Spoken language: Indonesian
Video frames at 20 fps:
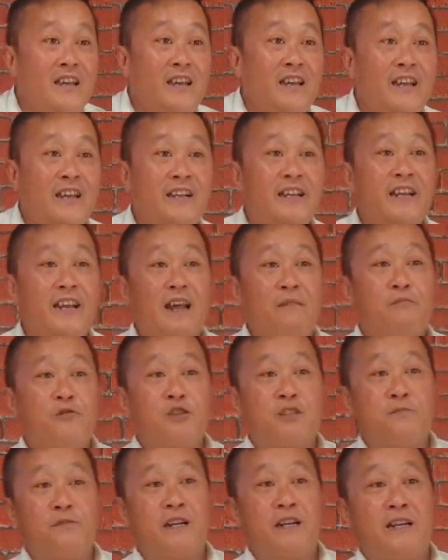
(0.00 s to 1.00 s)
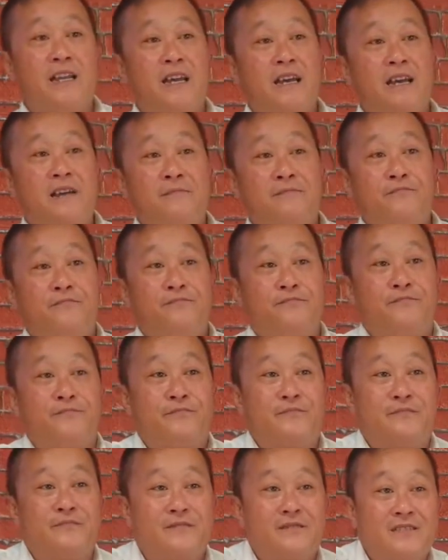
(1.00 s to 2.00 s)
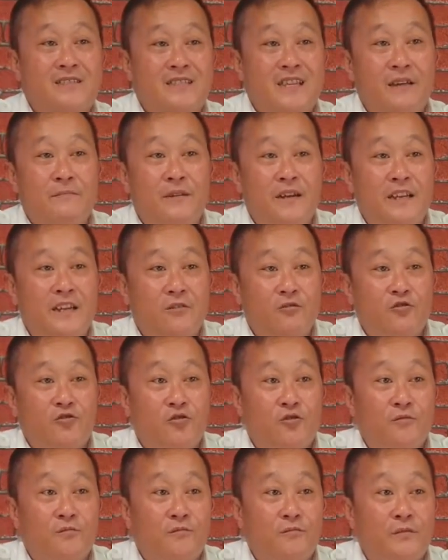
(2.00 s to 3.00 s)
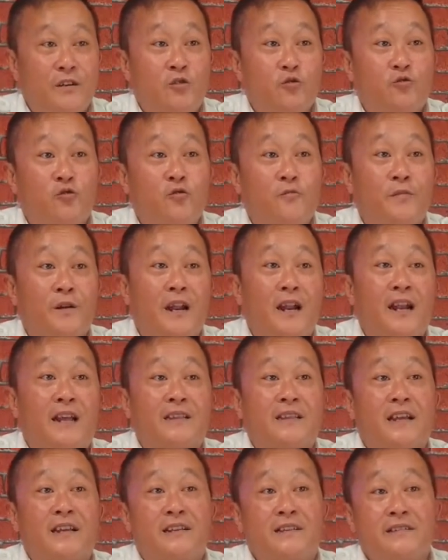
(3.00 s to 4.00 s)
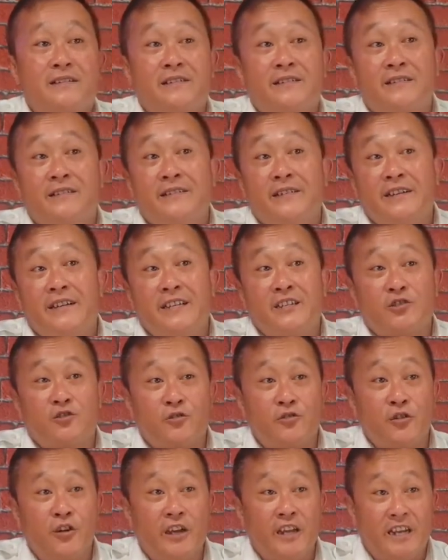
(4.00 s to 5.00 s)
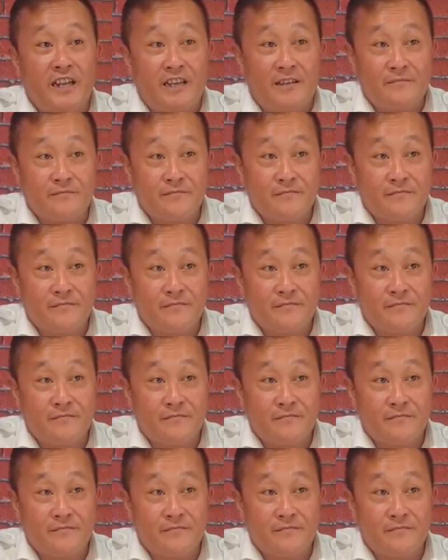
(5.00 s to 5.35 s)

Ini lampu sebenarnya saya beli untuk mendukung peralatan di studio ini.